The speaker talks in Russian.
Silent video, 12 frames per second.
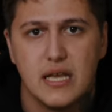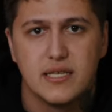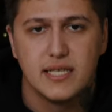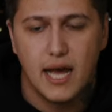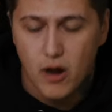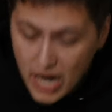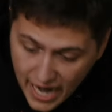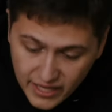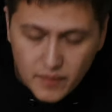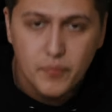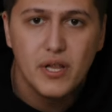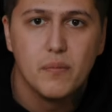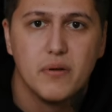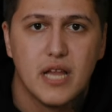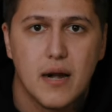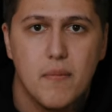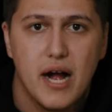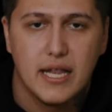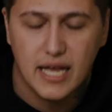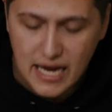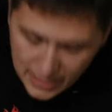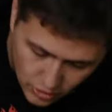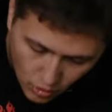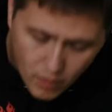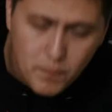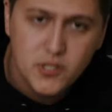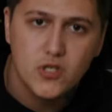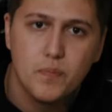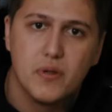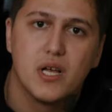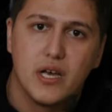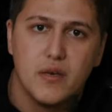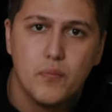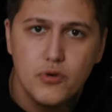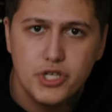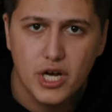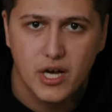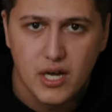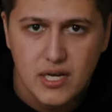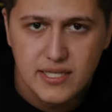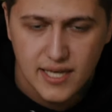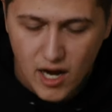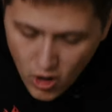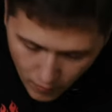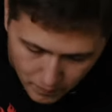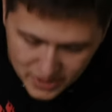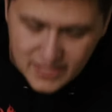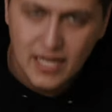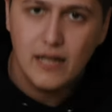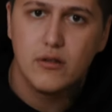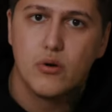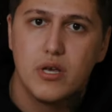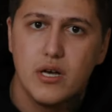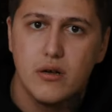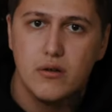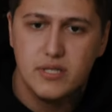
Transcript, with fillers: я не знаю, это было бы нормально. Но он поступил как ебучая крыса, он послал других